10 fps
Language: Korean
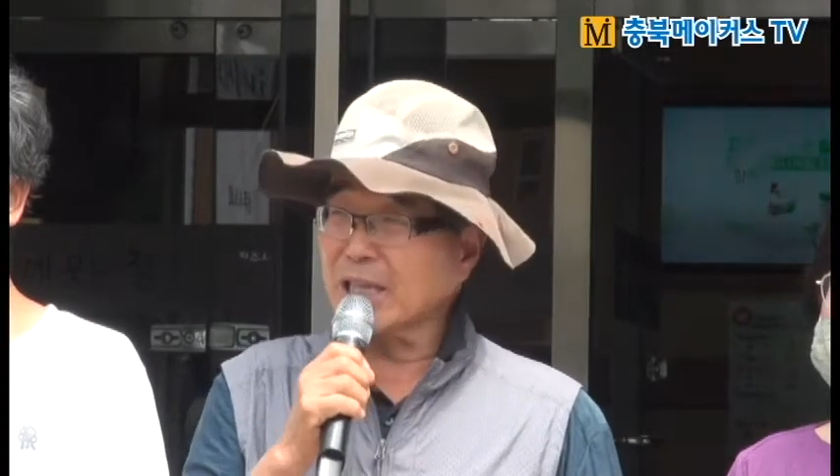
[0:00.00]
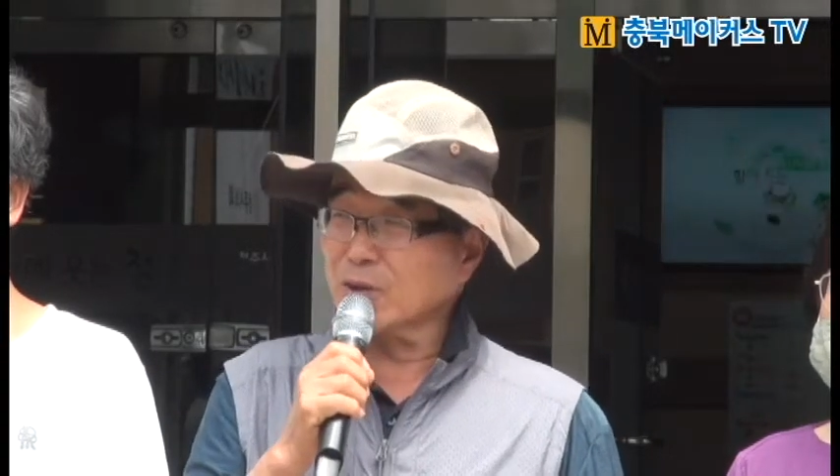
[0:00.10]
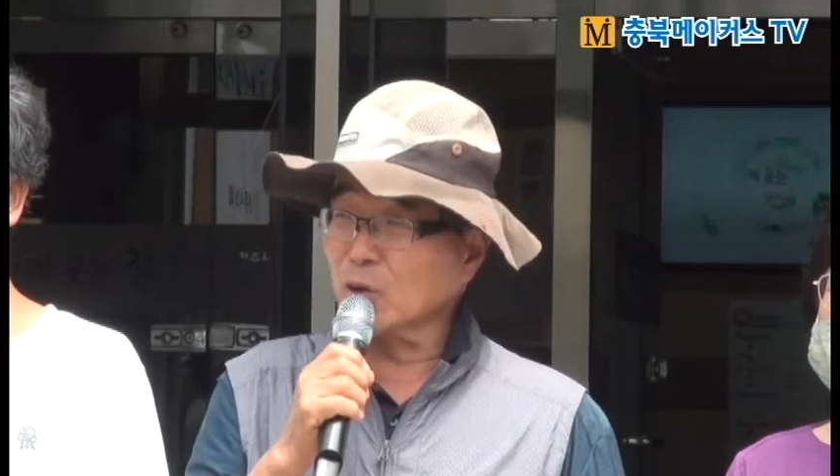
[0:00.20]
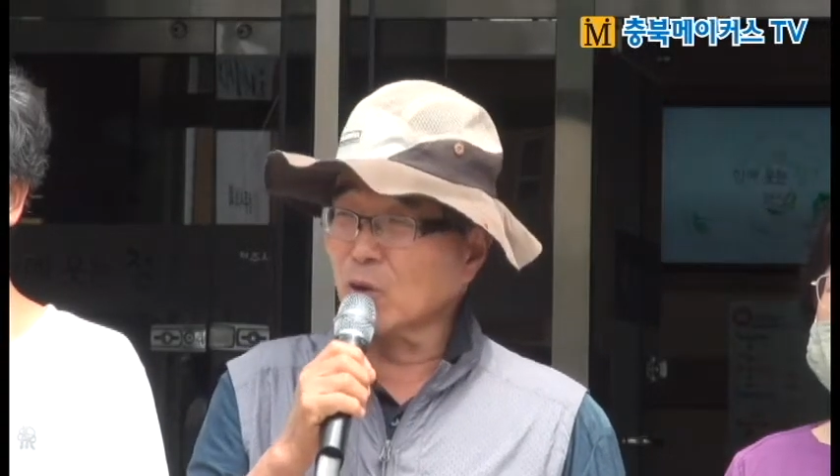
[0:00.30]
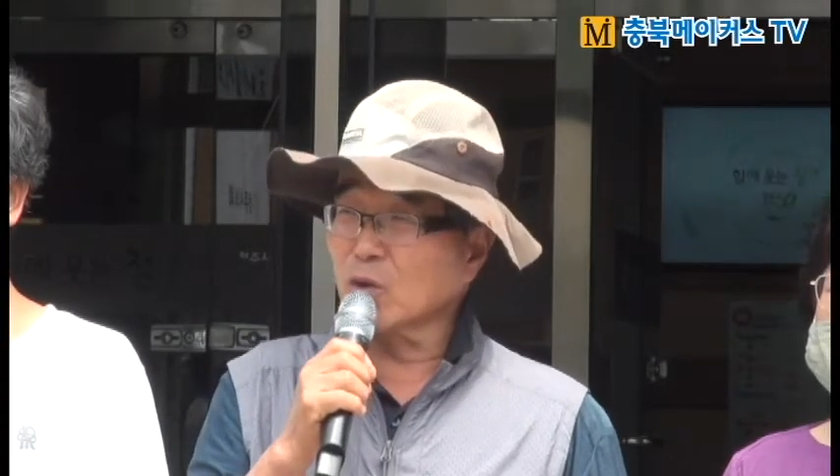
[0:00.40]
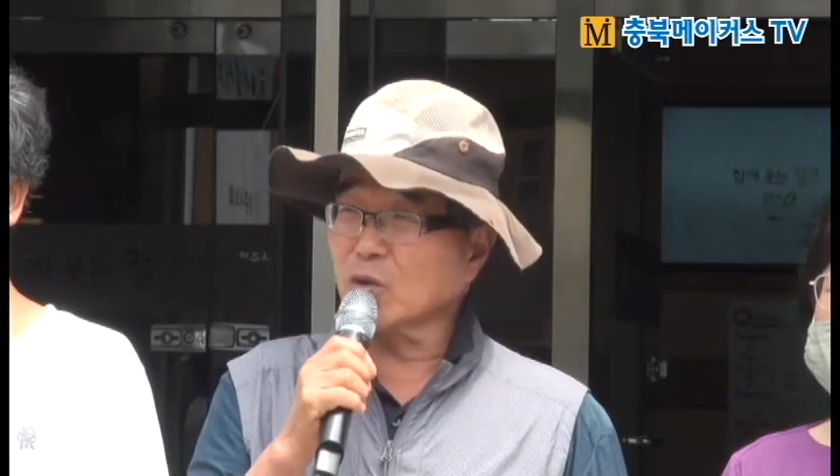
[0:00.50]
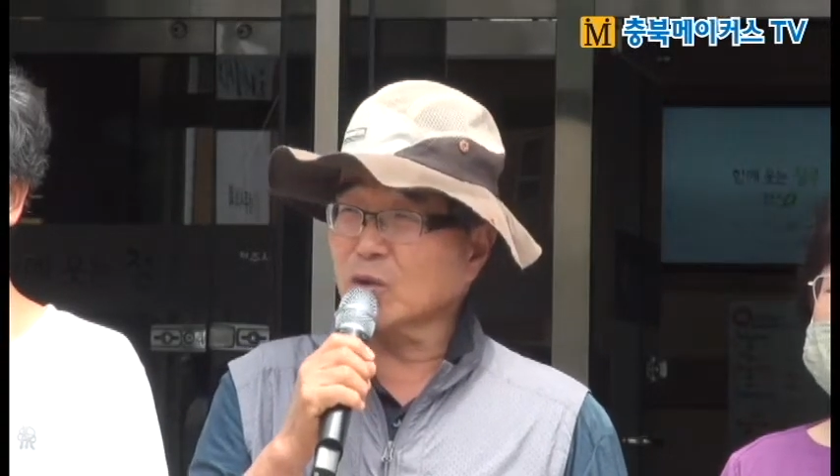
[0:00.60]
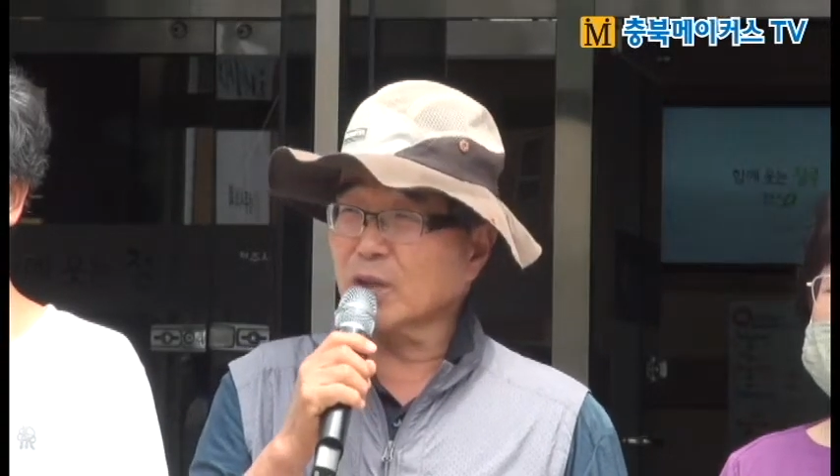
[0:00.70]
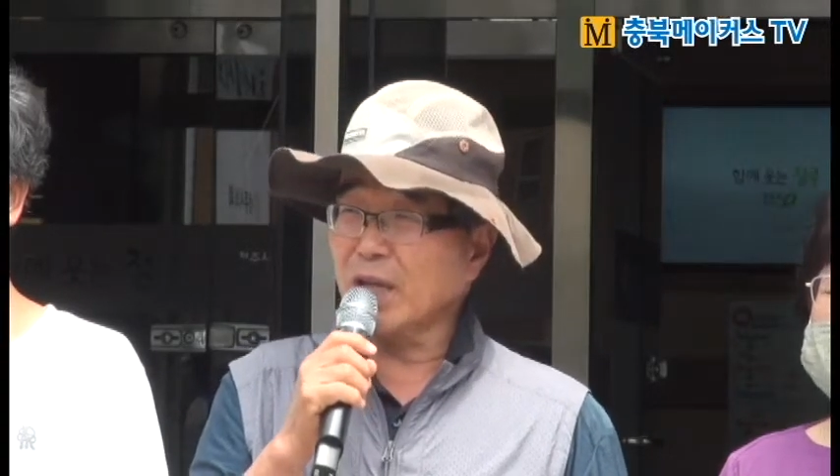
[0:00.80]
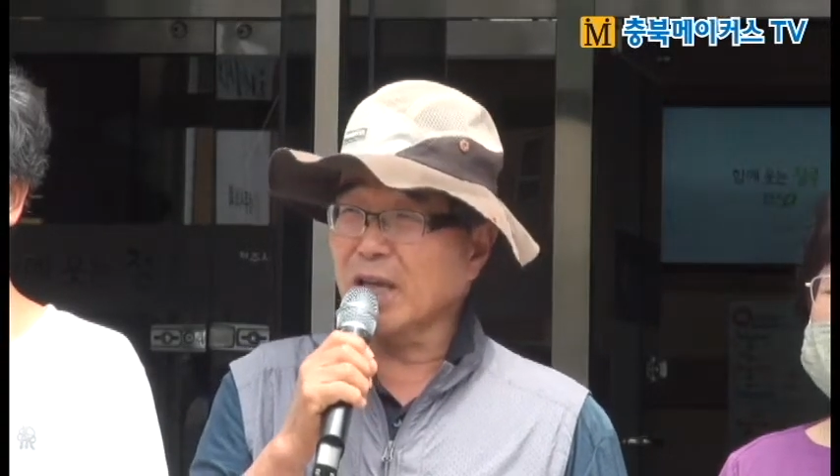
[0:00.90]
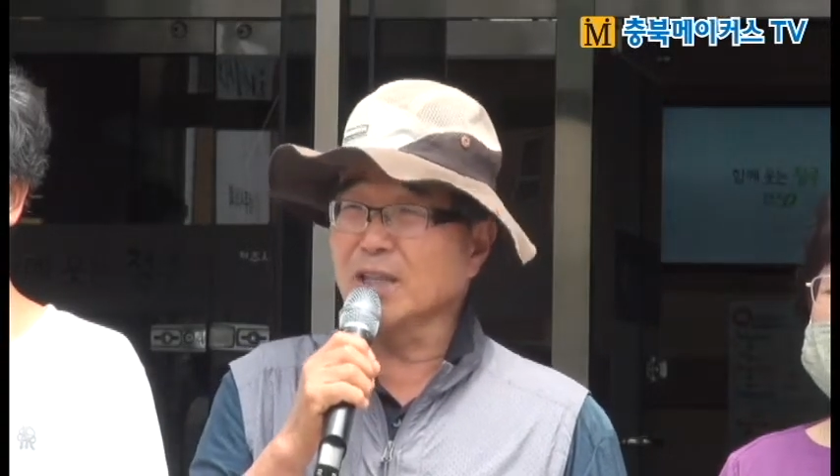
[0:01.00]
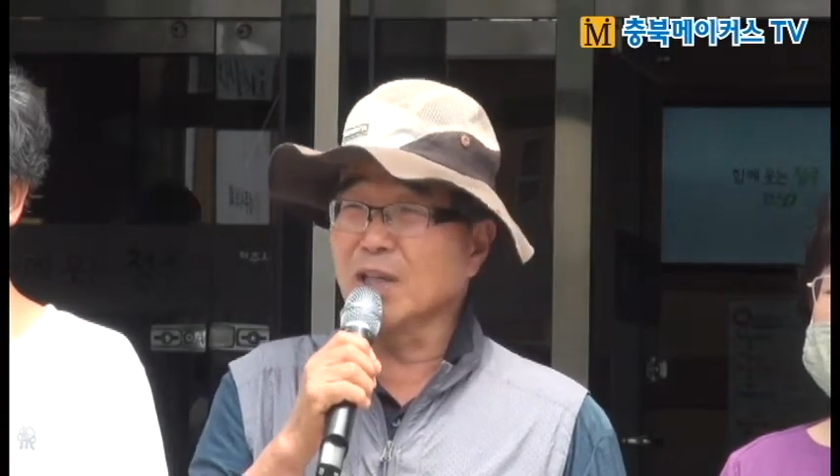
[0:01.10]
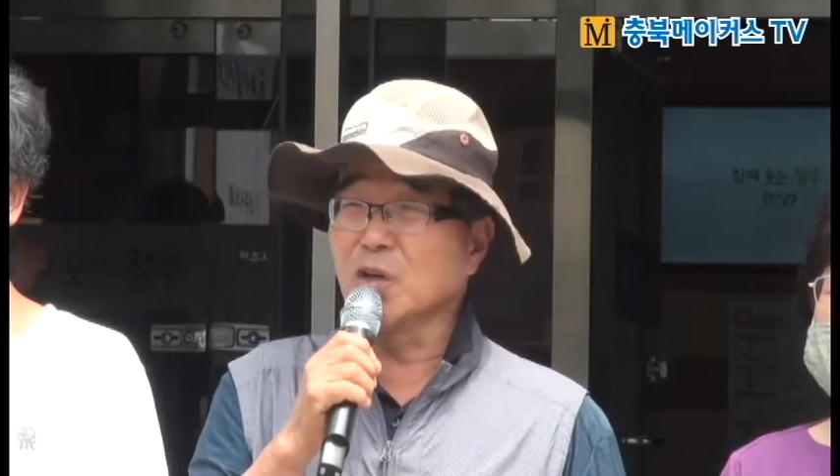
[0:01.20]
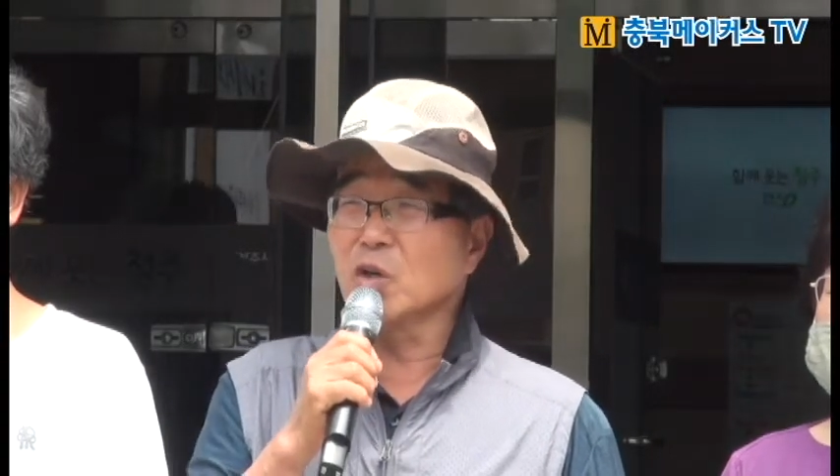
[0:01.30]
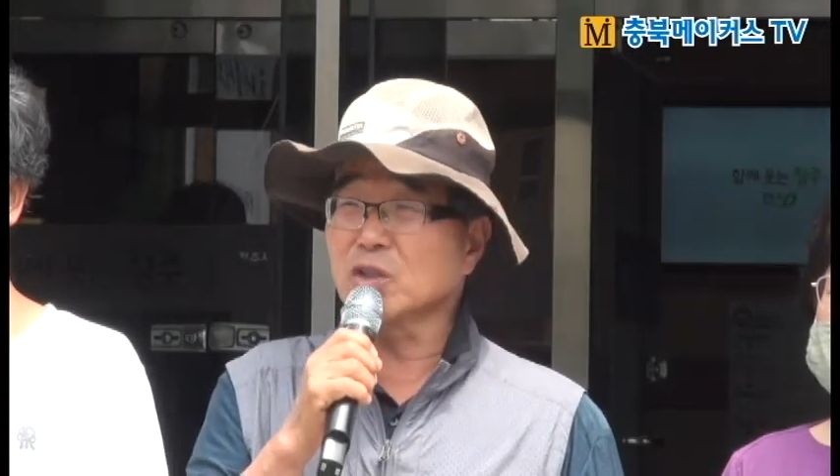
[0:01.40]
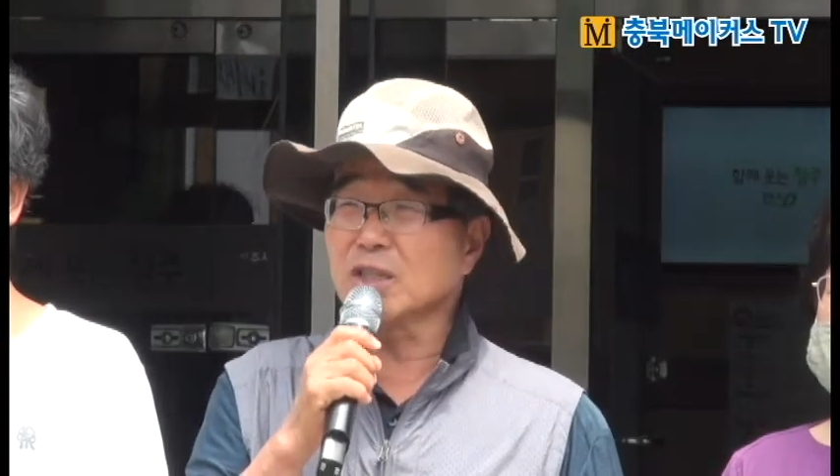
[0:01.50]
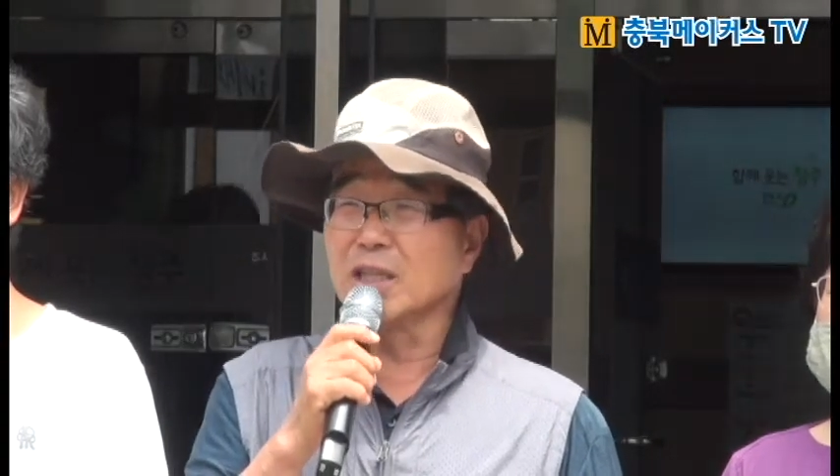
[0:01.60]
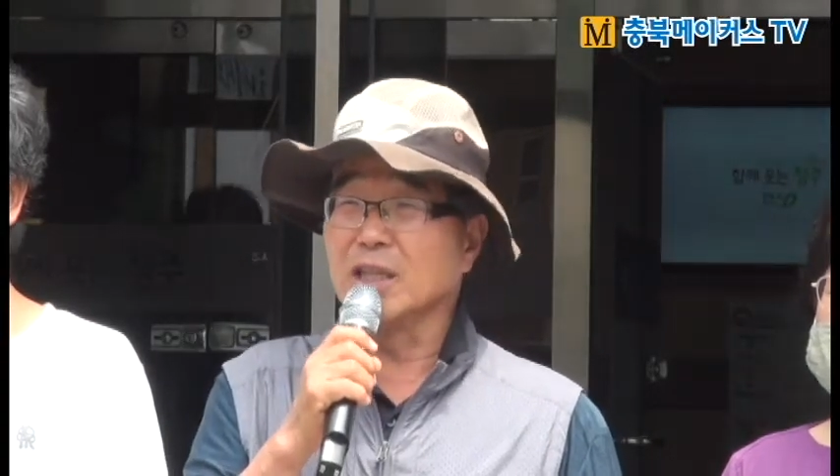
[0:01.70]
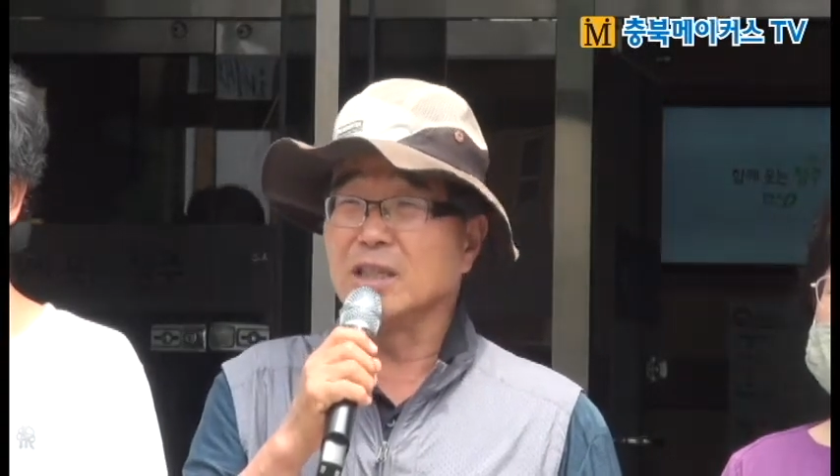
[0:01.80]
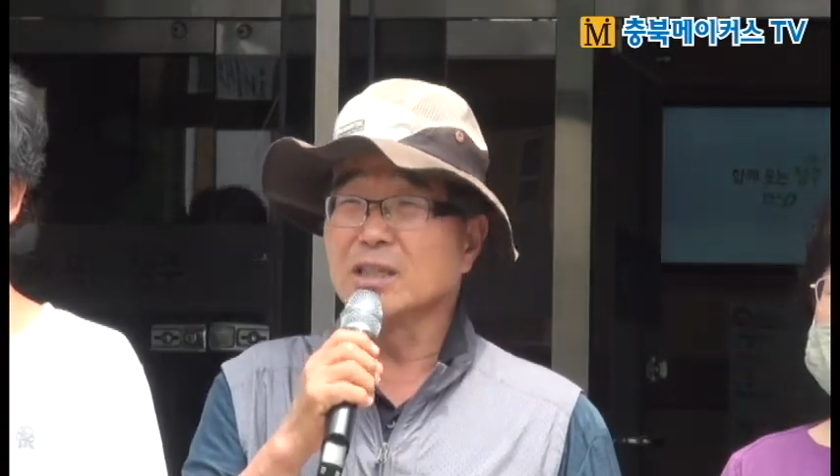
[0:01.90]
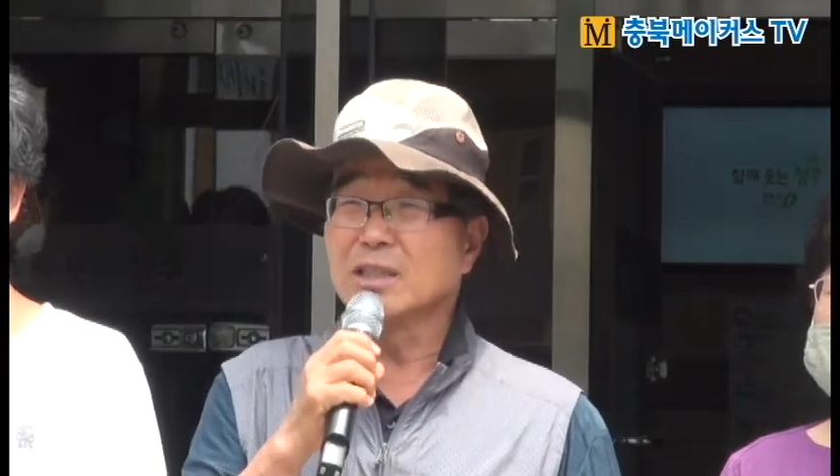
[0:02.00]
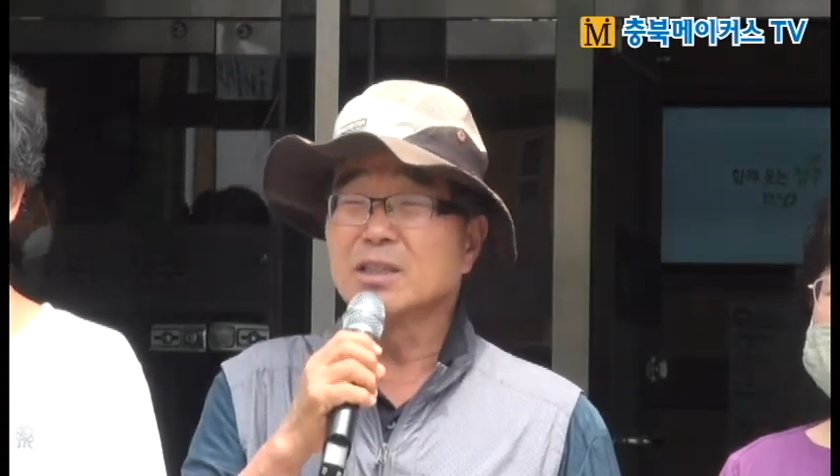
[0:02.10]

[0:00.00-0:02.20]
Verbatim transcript: 않도록 해야 되는 것이